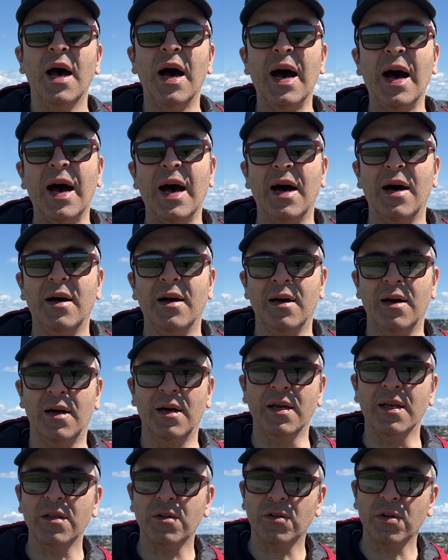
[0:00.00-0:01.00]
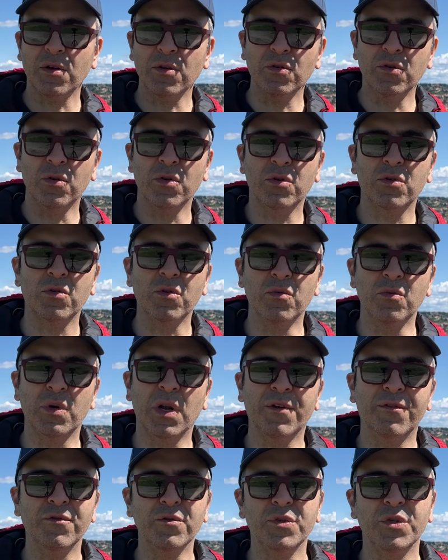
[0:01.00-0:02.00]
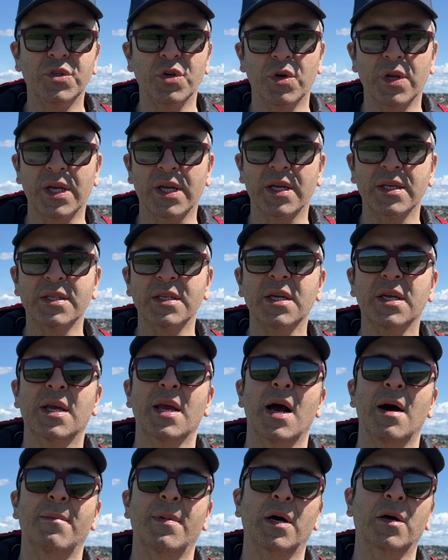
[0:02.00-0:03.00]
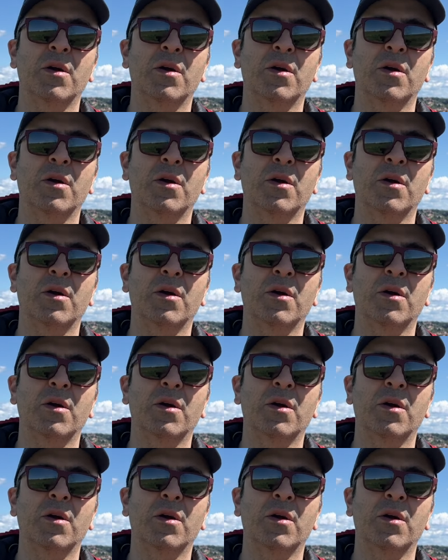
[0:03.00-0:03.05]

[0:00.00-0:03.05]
ha eh, introdotto una funzione che si chiama